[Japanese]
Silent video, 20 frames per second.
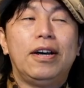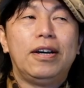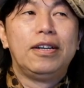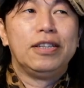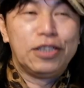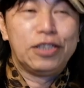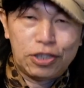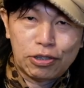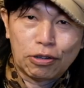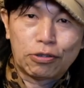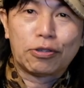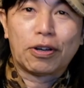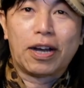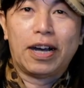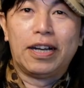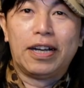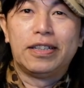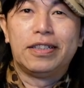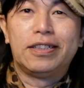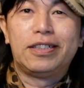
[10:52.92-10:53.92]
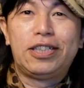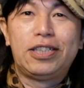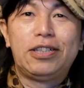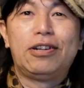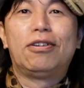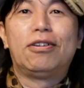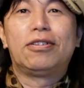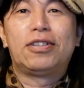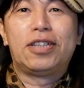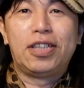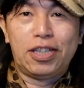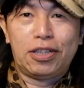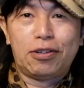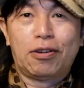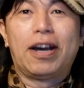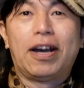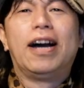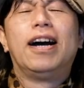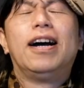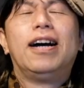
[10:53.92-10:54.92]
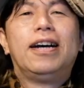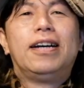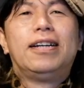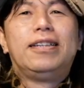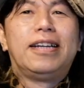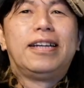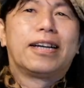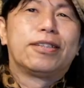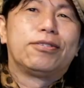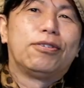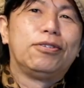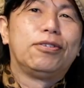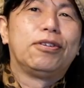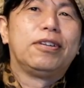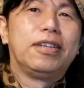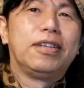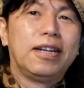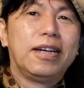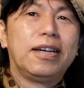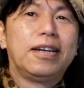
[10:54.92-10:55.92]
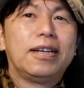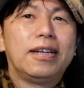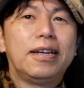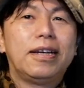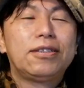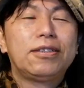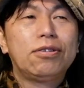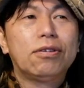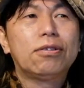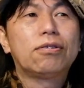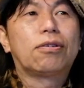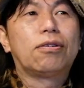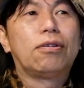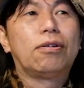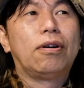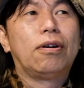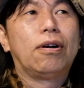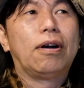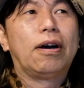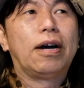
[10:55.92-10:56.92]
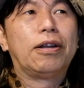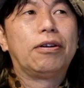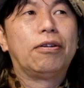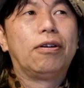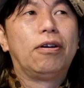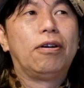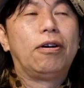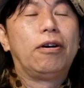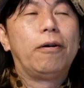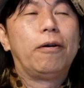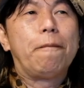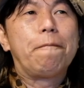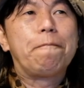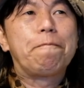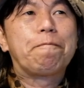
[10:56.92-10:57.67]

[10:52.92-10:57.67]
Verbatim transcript: 1色とか白 T とかなんかそういう時にねちょっとこうあの